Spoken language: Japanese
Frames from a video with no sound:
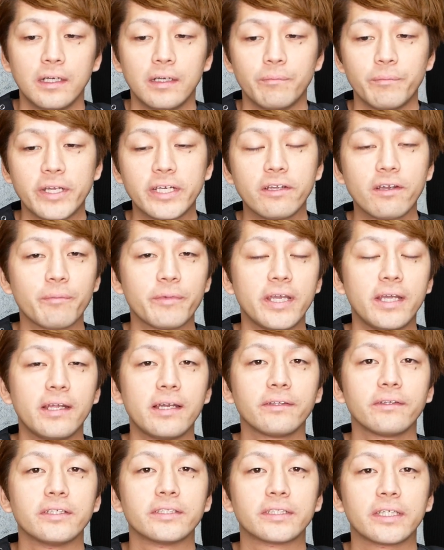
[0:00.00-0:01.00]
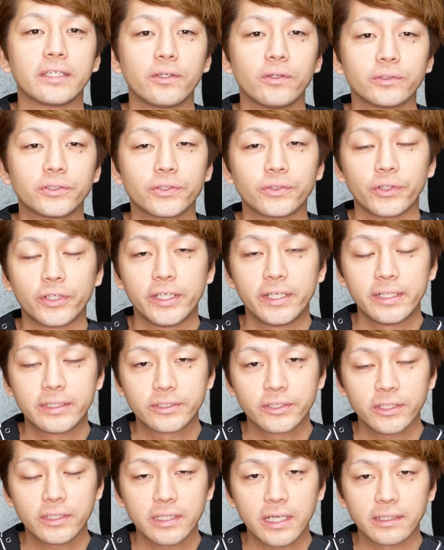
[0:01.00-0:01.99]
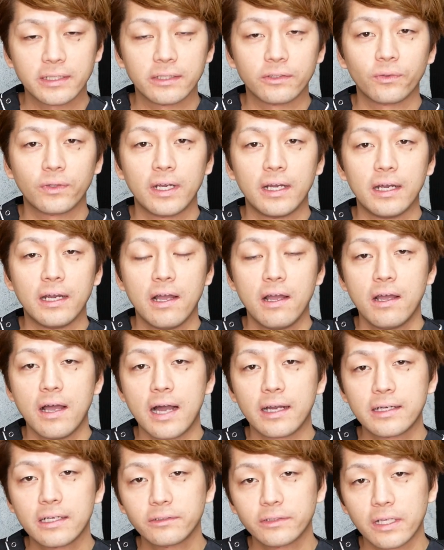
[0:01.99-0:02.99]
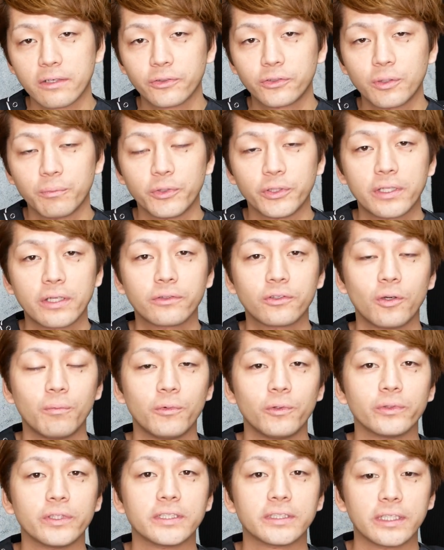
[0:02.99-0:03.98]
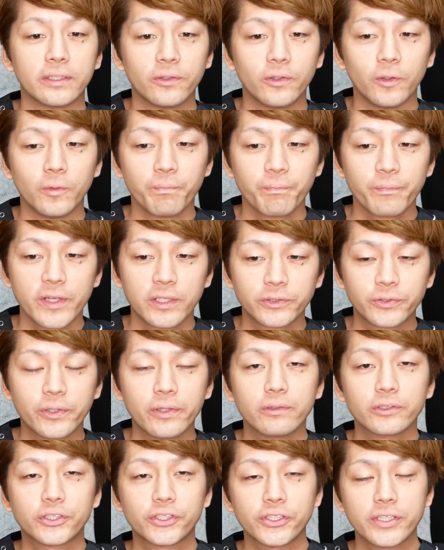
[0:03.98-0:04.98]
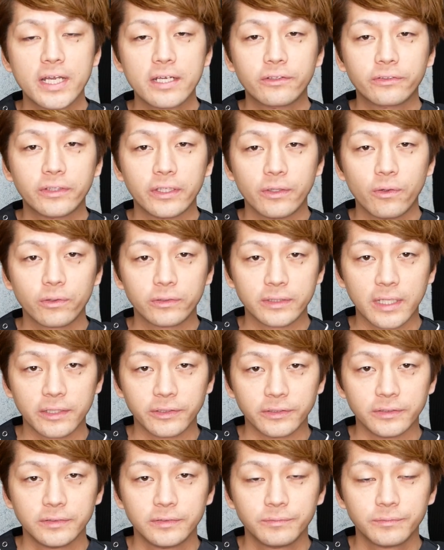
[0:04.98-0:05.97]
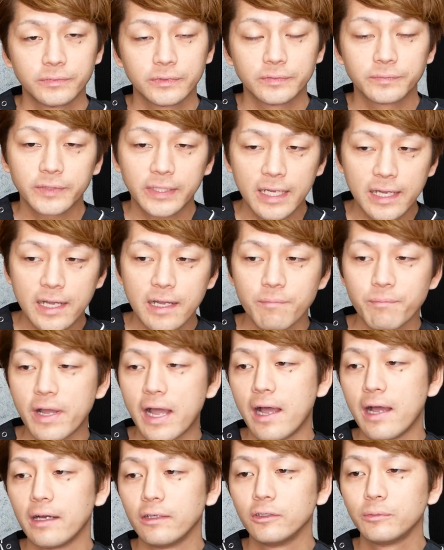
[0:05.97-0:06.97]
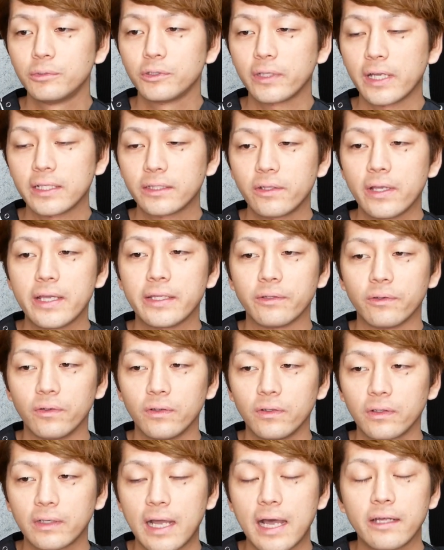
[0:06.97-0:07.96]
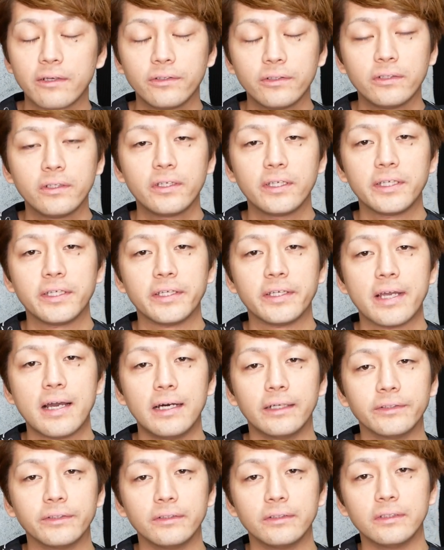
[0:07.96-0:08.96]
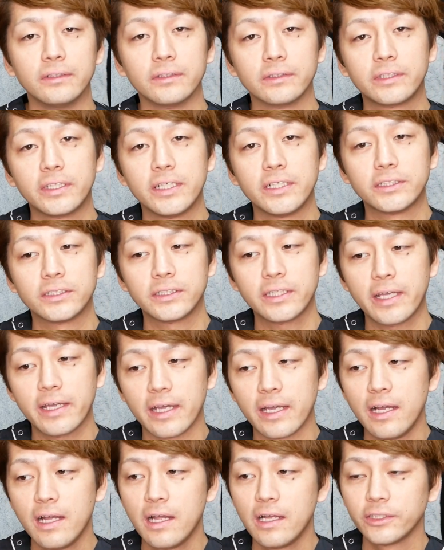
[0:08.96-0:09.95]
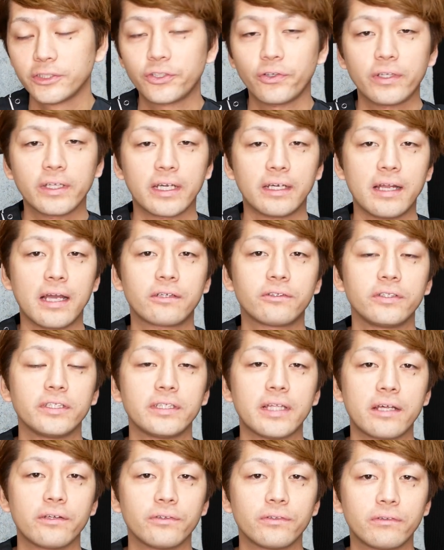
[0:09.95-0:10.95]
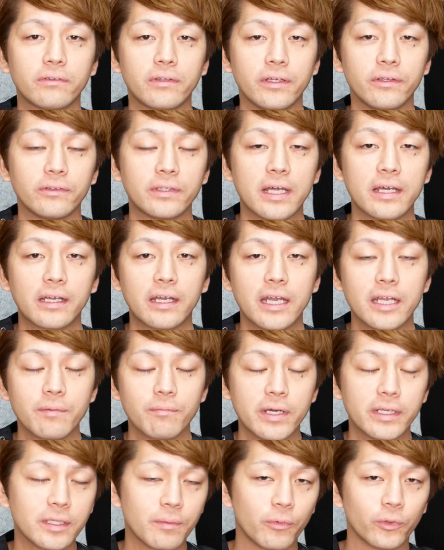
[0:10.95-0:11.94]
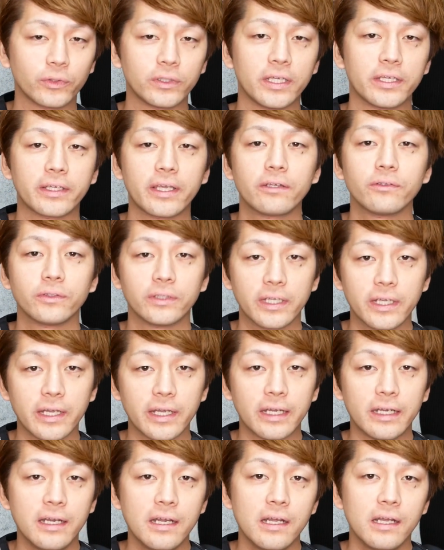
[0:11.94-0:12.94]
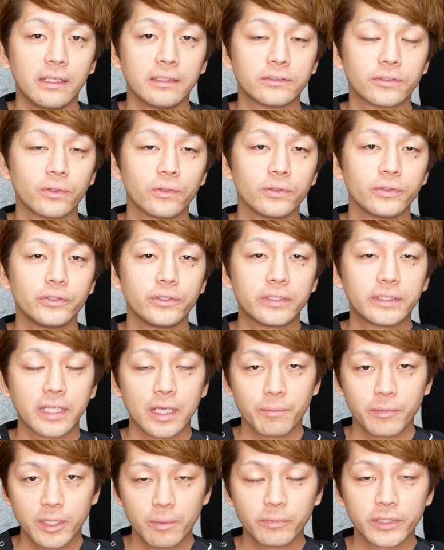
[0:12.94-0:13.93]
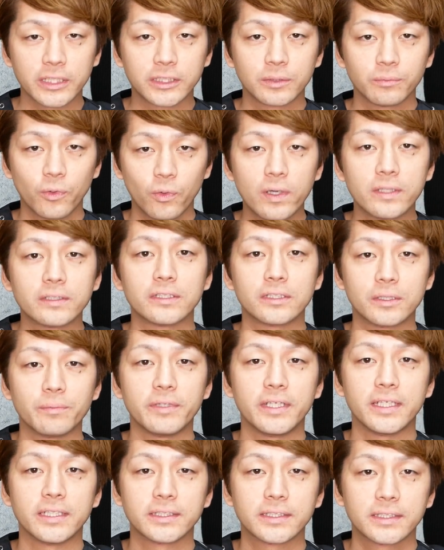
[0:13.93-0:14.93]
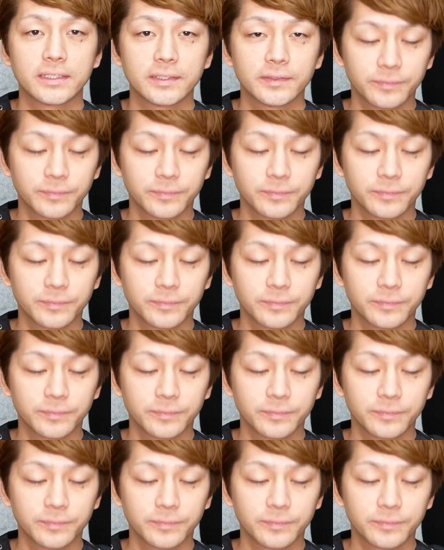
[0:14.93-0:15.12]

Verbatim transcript: 目には見えないんですけどちょっとひりついたりだとか赤くなる人もいてると思うんですけどそれをしなくて良くなるかまあ産毛程度軽いあの T 字で処理が楽になるっていう段階まで持っていけるんでそういった意味でも脱毛はおすすめです